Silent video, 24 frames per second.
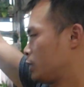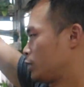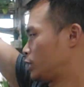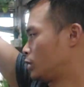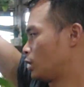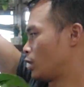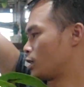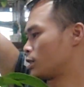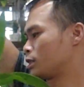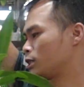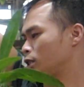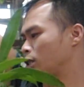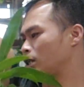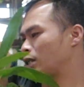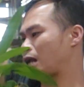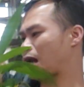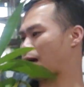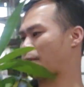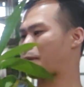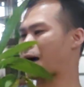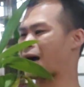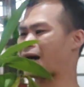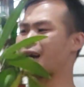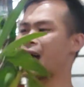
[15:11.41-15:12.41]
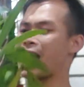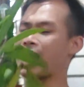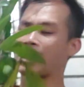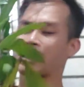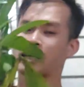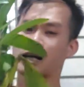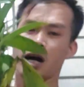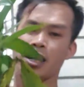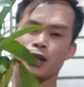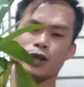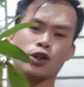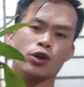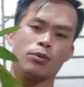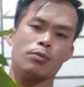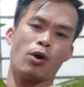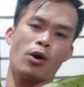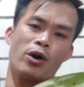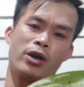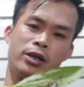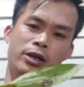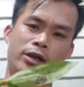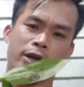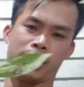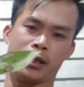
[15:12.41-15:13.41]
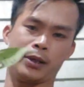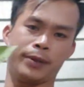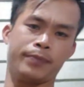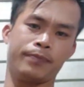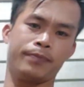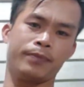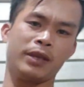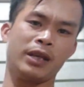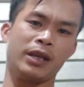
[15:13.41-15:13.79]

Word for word: Dường như là bán hàng cân cho mọi người